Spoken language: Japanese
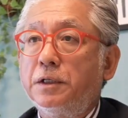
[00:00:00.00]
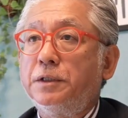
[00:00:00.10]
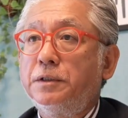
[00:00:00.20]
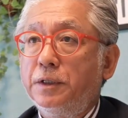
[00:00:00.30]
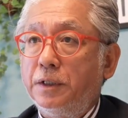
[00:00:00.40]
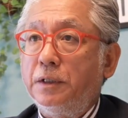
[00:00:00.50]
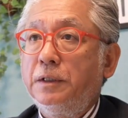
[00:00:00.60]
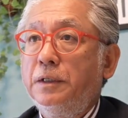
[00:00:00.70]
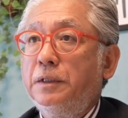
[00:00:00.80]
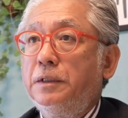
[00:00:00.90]
て
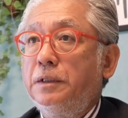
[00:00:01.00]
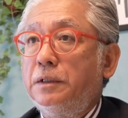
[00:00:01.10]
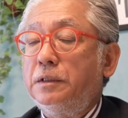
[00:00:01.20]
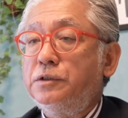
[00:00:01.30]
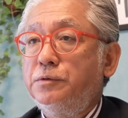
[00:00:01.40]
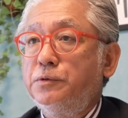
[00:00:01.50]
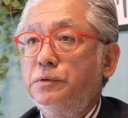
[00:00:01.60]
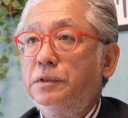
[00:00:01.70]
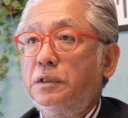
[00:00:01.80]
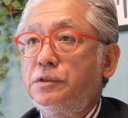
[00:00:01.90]
自
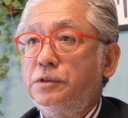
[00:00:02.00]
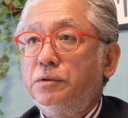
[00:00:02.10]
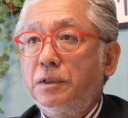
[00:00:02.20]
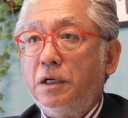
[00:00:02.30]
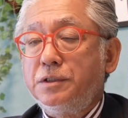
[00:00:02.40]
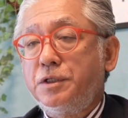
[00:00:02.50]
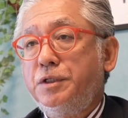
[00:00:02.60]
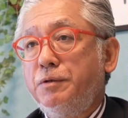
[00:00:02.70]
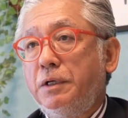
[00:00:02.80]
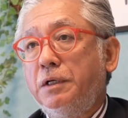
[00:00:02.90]
分たちの会社
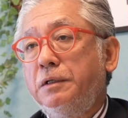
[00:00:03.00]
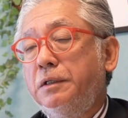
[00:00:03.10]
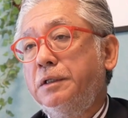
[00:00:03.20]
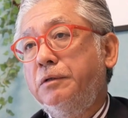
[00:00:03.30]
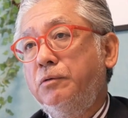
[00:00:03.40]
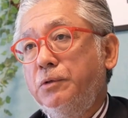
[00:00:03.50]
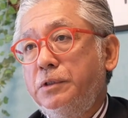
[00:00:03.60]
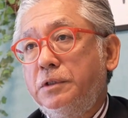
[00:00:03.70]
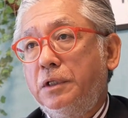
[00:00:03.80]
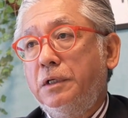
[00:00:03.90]
ではこう
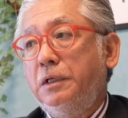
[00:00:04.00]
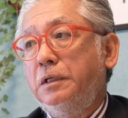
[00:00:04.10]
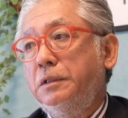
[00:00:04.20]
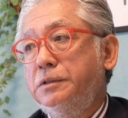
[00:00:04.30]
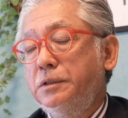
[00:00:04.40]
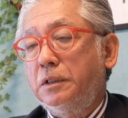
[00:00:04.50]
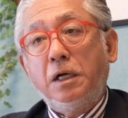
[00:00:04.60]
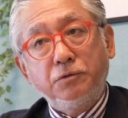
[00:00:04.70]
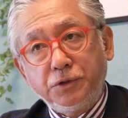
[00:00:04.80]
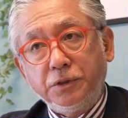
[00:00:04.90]
いった
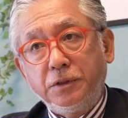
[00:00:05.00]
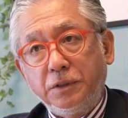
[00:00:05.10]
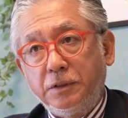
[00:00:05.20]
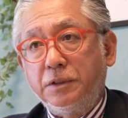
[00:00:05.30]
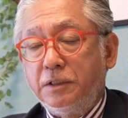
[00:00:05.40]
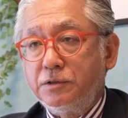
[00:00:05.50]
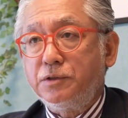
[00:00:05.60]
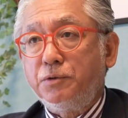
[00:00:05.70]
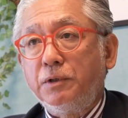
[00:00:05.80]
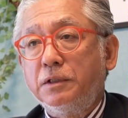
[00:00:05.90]
革新的軽
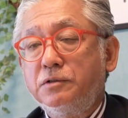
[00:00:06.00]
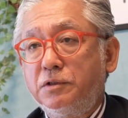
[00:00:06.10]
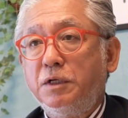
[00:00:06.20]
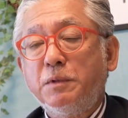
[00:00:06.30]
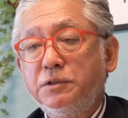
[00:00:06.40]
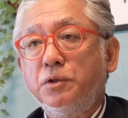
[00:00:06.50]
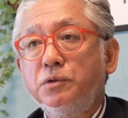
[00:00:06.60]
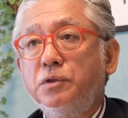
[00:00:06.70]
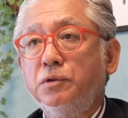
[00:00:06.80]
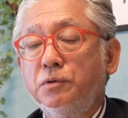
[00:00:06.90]
水炉が作れますよっ
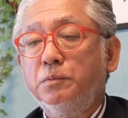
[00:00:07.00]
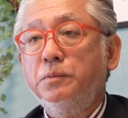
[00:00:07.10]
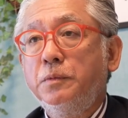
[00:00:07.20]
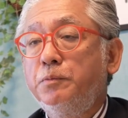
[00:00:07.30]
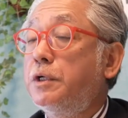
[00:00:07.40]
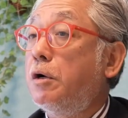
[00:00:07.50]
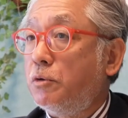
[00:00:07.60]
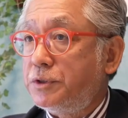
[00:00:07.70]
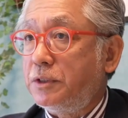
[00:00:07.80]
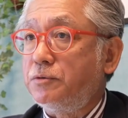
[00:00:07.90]
ていうプラン
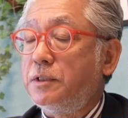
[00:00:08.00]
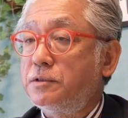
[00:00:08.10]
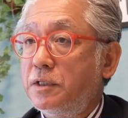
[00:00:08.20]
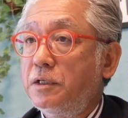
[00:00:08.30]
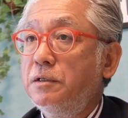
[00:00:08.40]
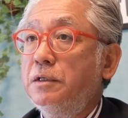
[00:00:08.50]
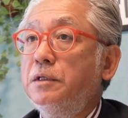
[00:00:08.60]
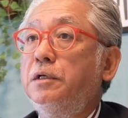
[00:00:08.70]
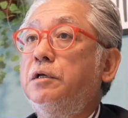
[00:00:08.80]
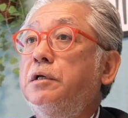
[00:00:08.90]
をちゃんとですね、
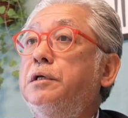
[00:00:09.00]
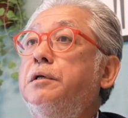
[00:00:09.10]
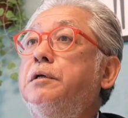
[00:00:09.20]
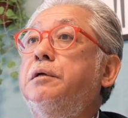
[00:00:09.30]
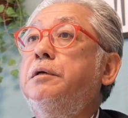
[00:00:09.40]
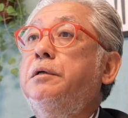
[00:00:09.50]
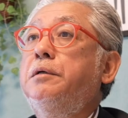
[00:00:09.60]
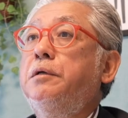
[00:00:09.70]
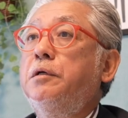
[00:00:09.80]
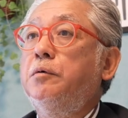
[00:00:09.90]

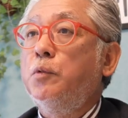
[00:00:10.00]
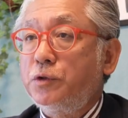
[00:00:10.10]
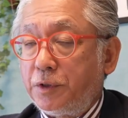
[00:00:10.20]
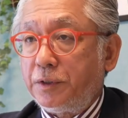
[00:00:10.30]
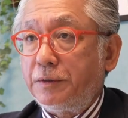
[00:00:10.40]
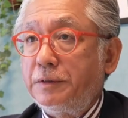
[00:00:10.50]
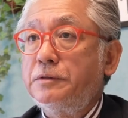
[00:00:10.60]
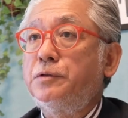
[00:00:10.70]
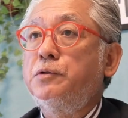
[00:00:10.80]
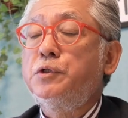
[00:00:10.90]
えー、持って
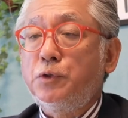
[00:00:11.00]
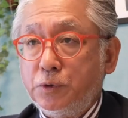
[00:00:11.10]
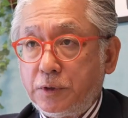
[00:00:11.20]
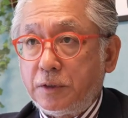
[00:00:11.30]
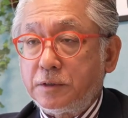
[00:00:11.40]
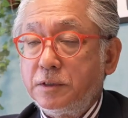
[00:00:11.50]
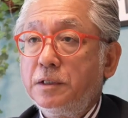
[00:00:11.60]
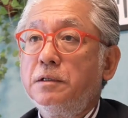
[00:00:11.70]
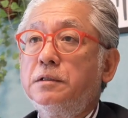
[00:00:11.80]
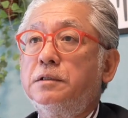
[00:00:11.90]
それを作ってです
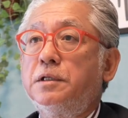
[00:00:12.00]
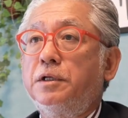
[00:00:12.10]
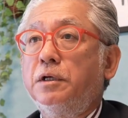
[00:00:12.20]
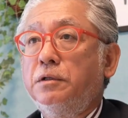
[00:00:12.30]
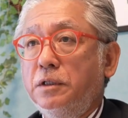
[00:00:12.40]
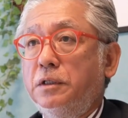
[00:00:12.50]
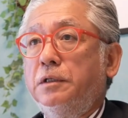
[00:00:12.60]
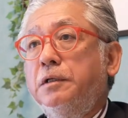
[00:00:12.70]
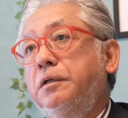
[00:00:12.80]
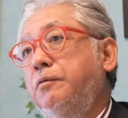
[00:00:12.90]
ね世間に
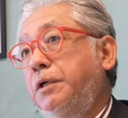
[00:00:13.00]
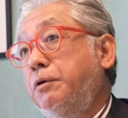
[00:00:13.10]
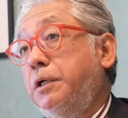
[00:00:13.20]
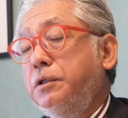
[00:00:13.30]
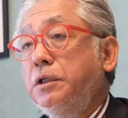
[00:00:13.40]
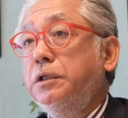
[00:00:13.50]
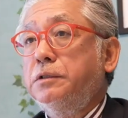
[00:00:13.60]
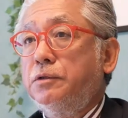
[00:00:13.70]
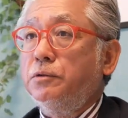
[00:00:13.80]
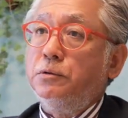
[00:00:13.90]
我々にこ